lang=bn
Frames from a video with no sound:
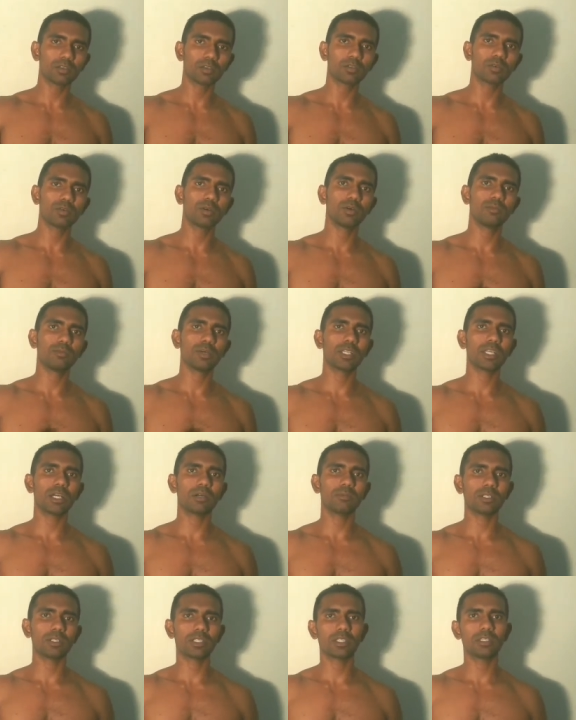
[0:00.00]
মানে
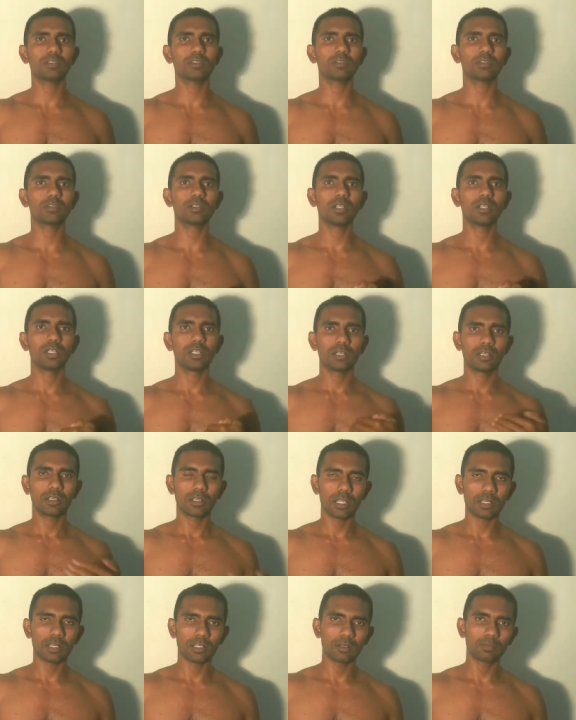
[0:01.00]
আমাদের তো
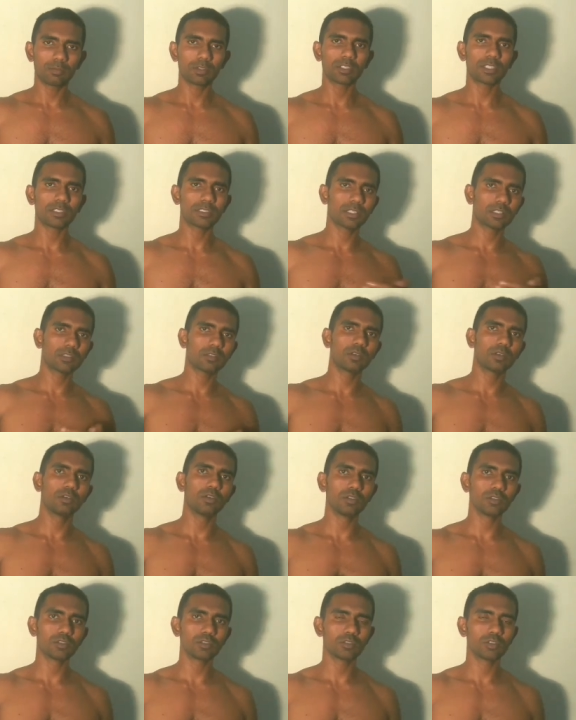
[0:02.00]
রান্নার প্রসেসে তো
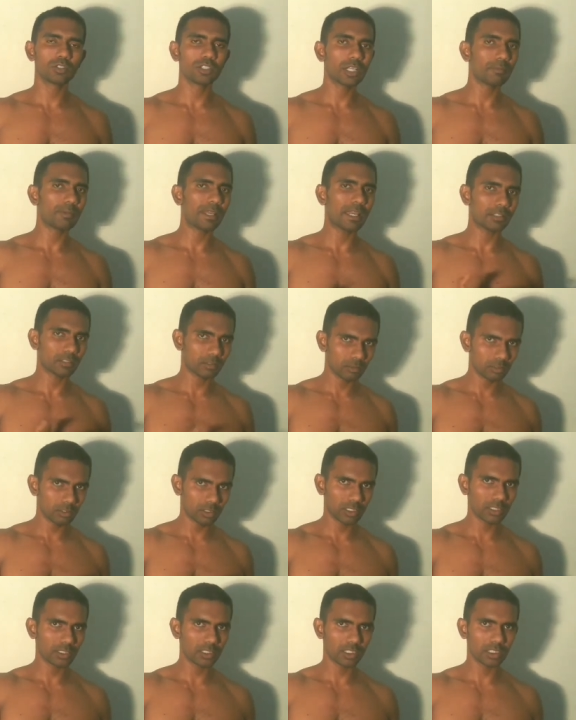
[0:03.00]
সোডিয়াম অ্যাড করতেছি
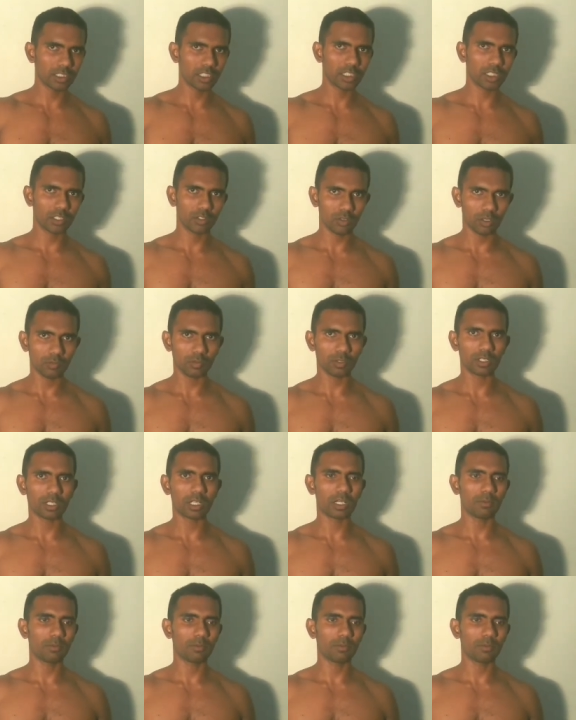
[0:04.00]
যে লবণটা এবং